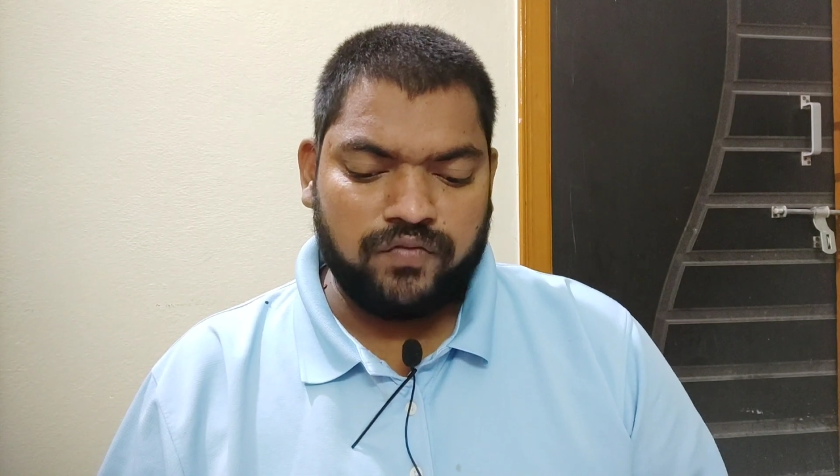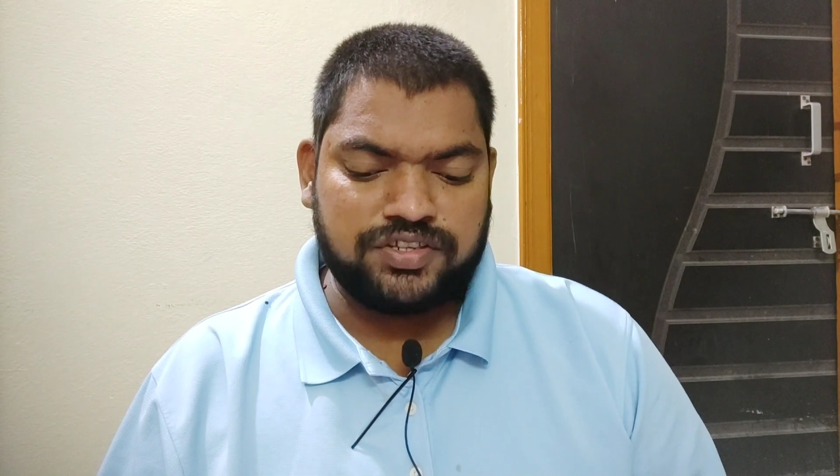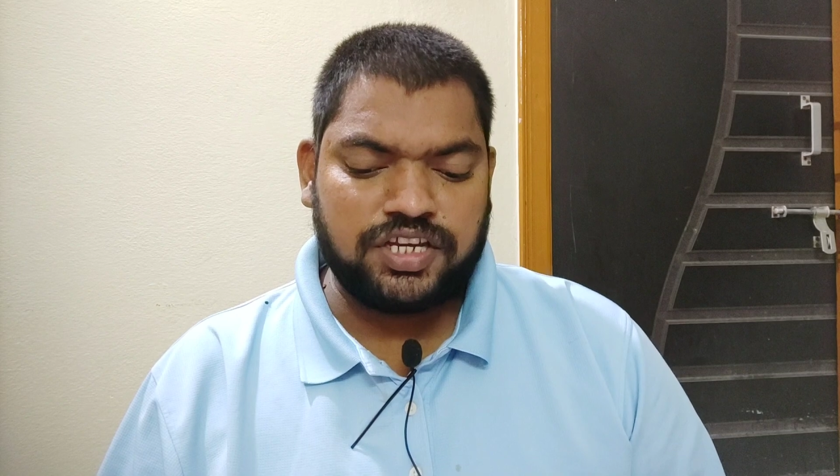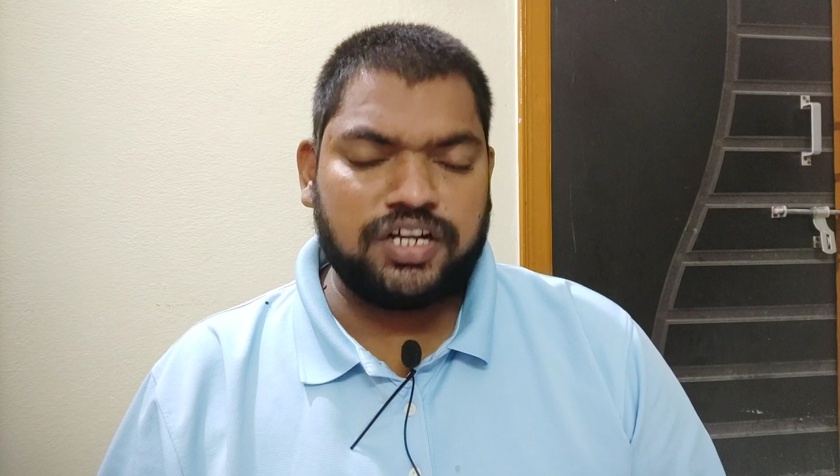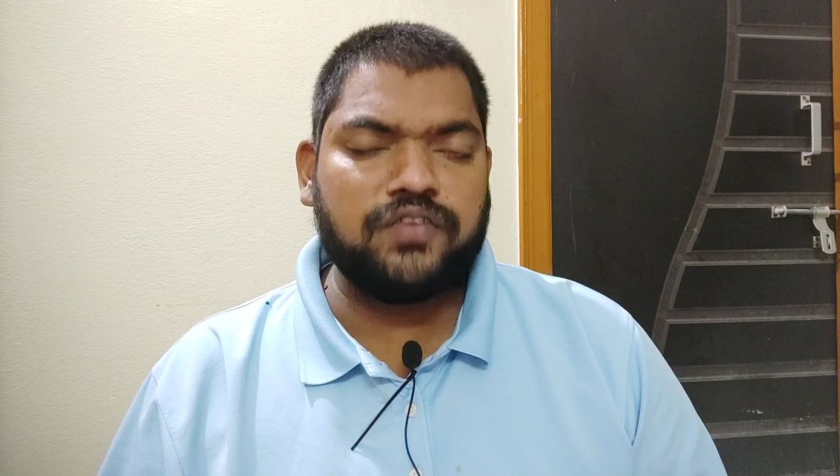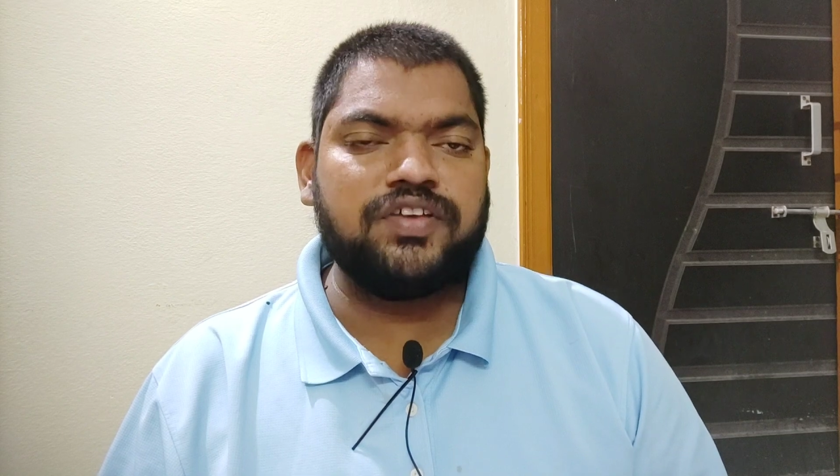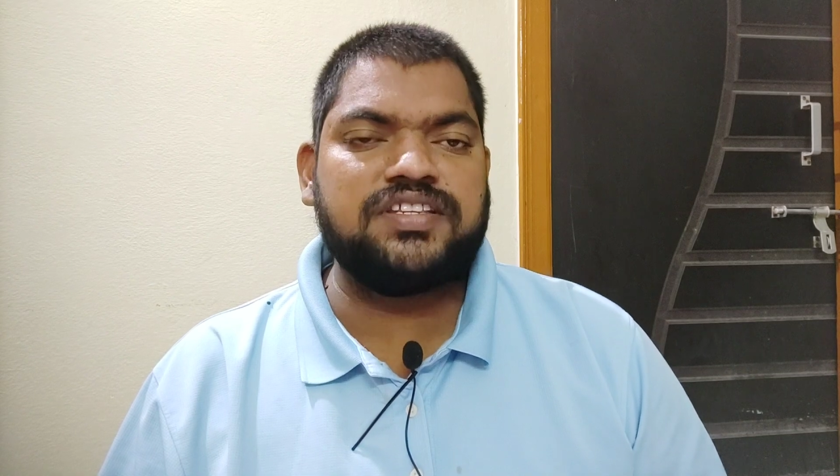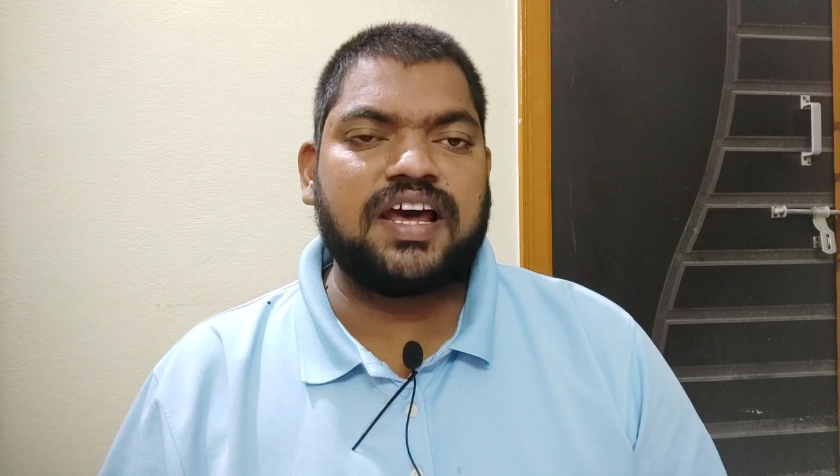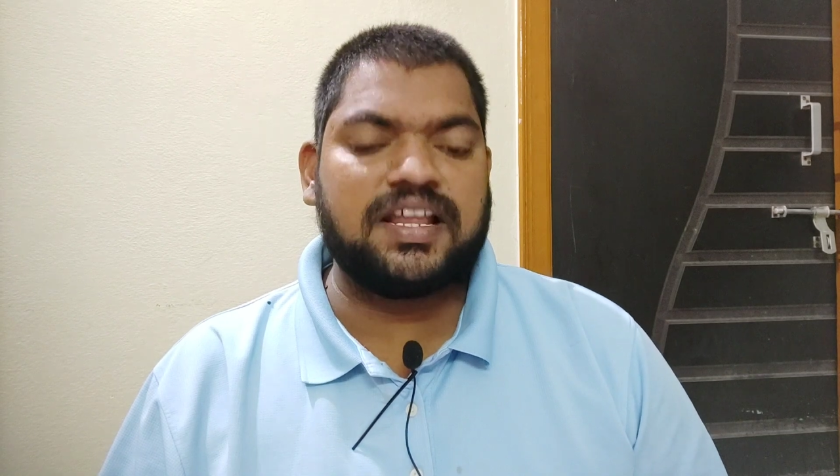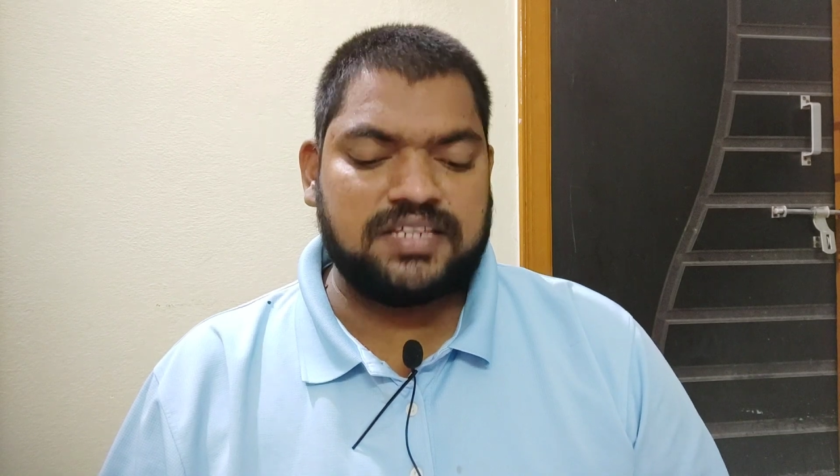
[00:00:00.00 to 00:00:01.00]
విజిట్
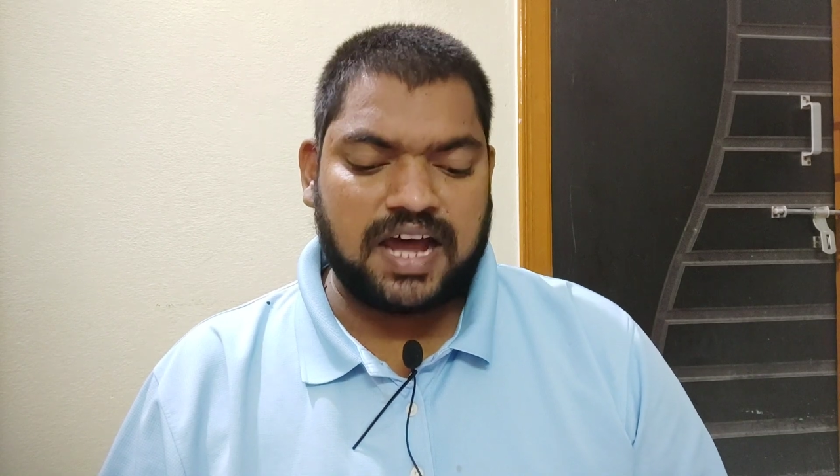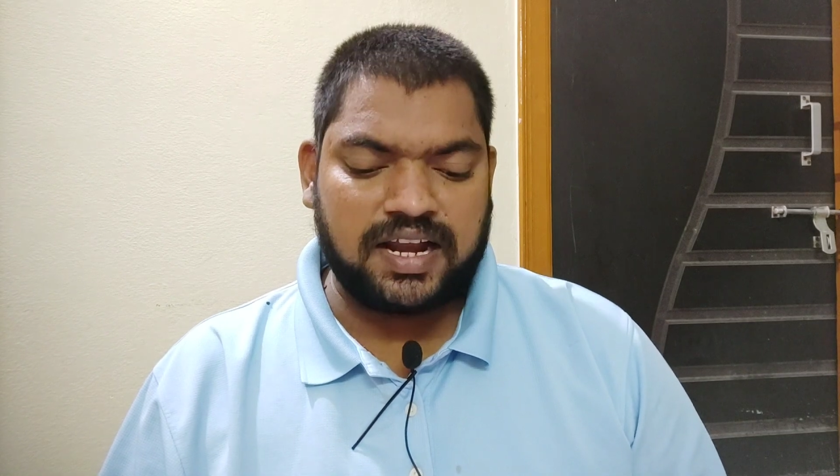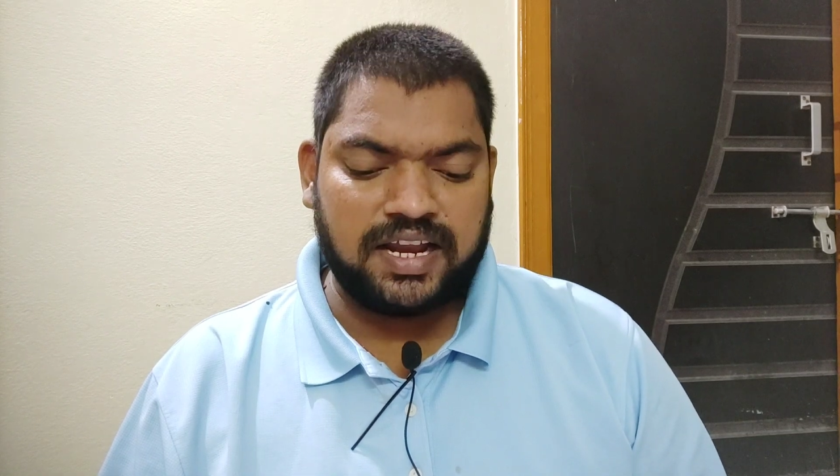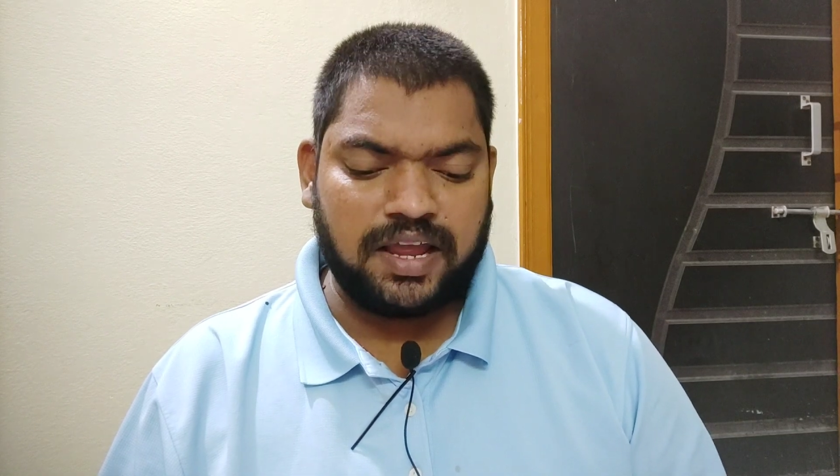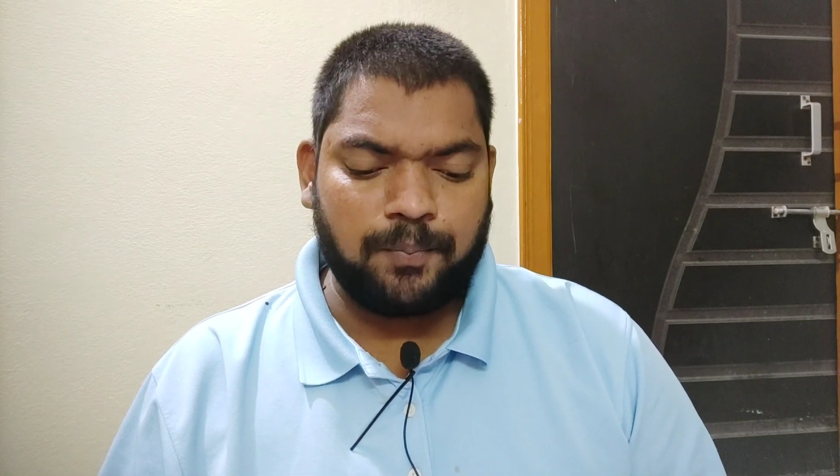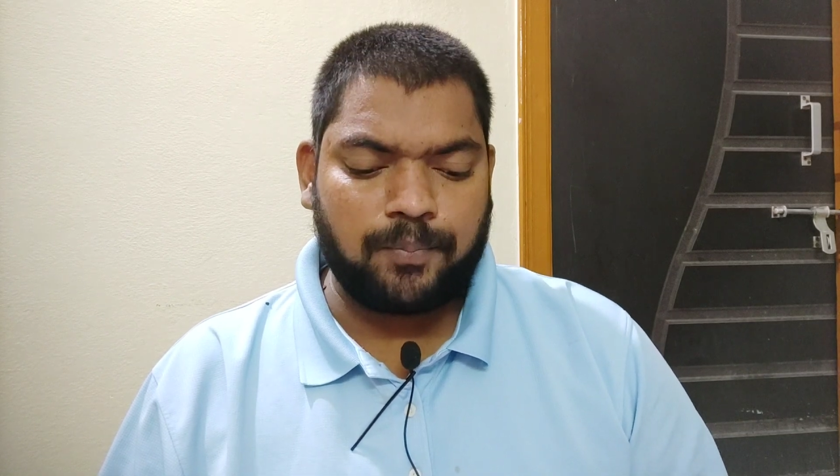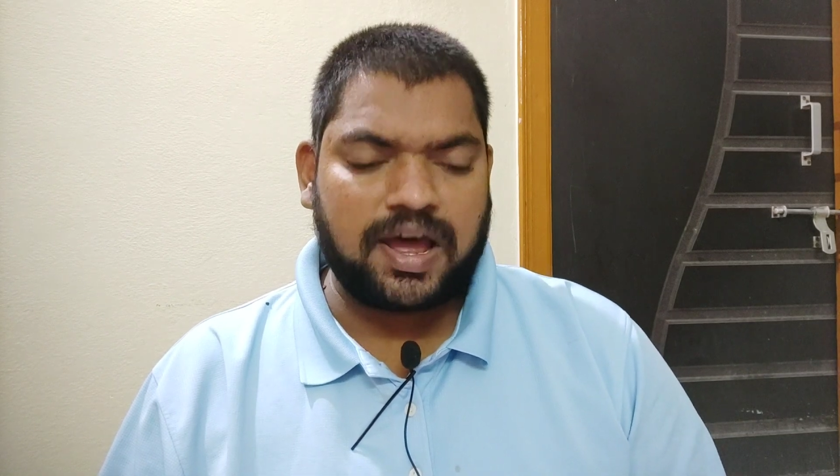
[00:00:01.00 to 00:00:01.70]
విజాల జారీని